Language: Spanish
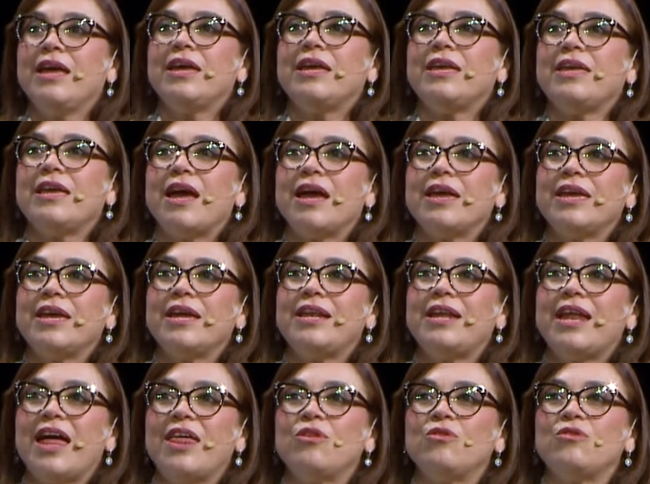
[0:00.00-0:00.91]
y ha
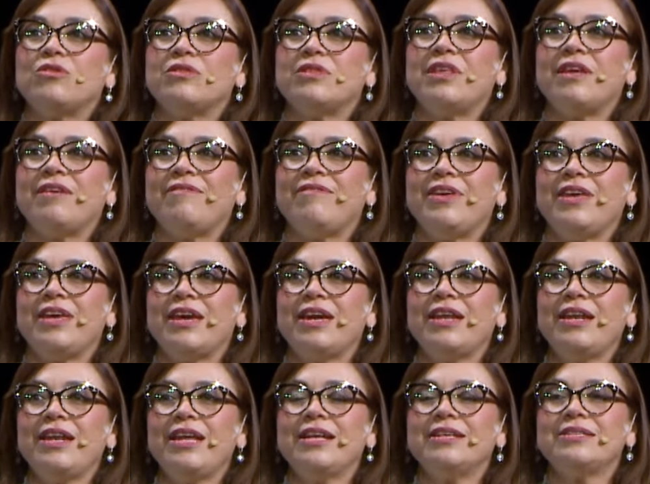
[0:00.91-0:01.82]
llenado de
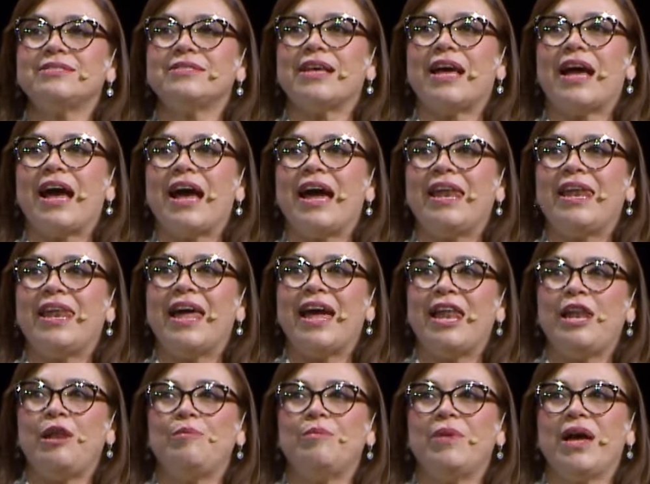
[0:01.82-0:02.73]
bienes al
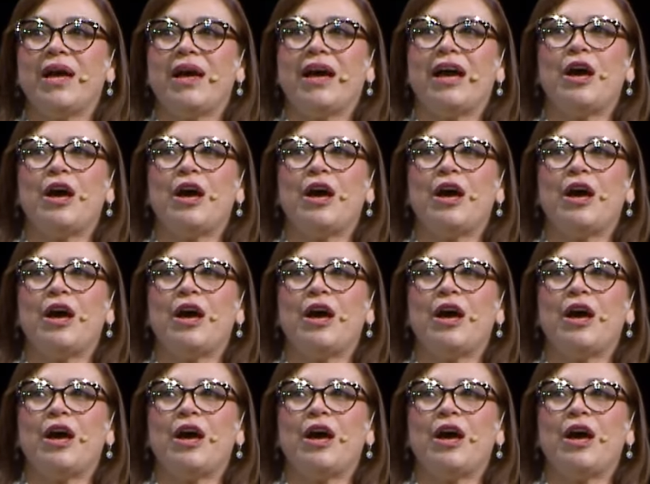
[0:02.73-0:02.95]
alma